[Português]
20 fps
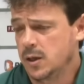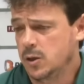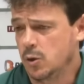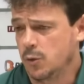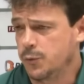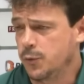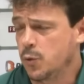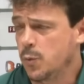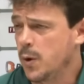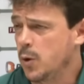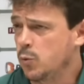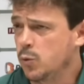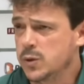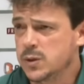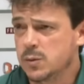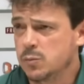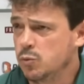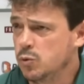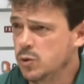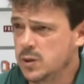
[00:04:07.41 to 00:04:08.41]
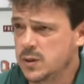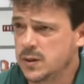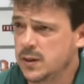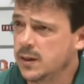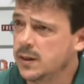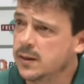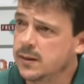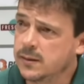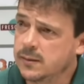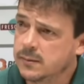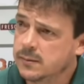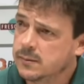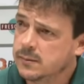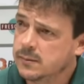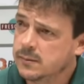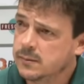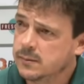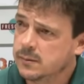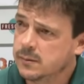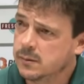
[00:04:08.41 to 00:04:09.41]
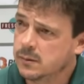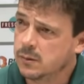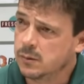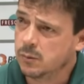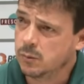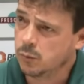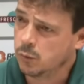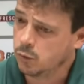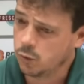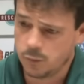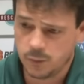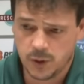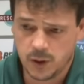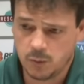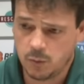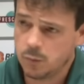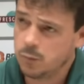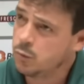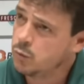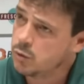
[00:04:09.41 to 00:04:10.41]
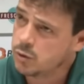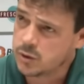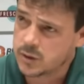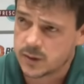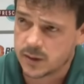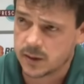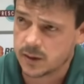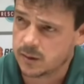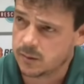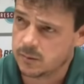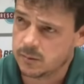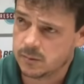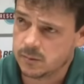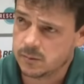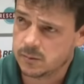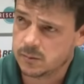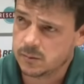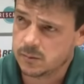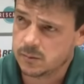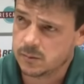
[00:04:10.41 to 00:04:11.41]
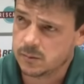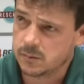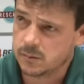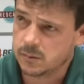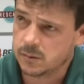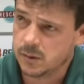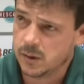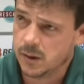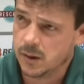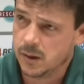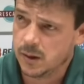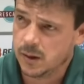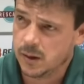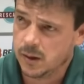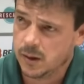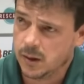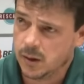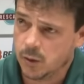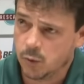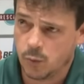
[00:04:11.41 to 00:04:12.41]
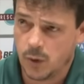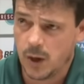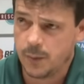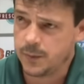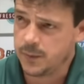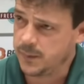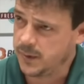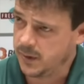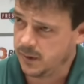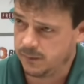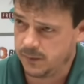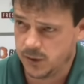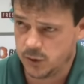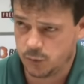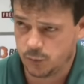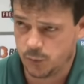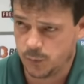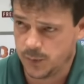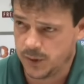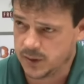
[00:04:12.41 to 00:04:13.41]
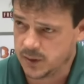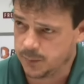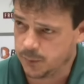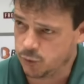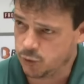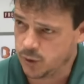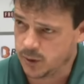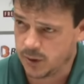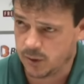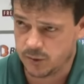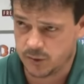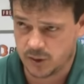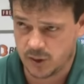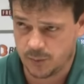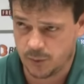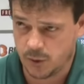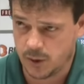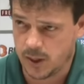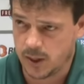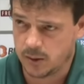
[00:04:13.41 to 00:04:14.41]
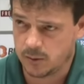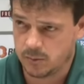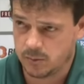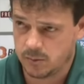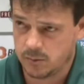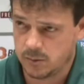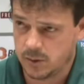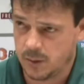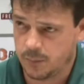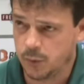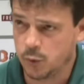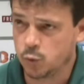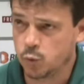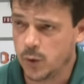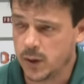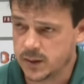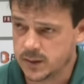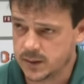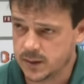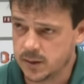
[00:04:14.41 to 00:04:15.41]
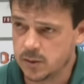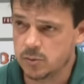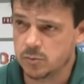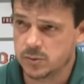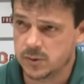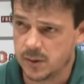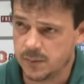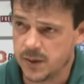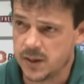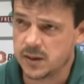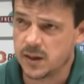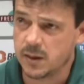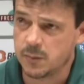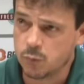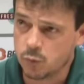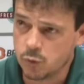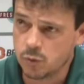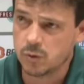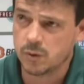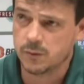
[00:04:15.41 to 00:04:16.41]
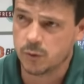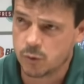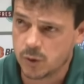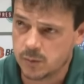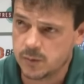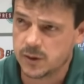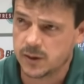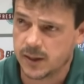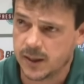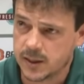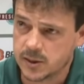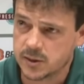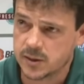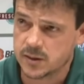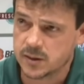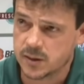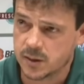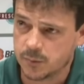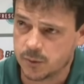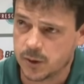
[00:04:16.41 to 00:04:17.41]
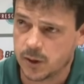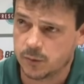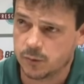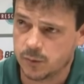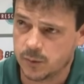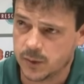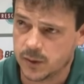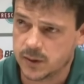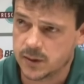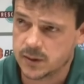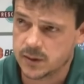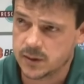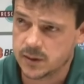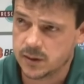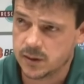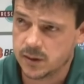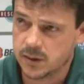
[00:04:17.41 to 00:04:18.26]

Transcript: Então fica uma coisa muito estranha. No mínimo, muito estranha. Não é a primeira vez que o Fluminense é prejudicado nesse campeonato. A pontuação também tem muito a ver com a arbitragem nesse campeonato Fluminense.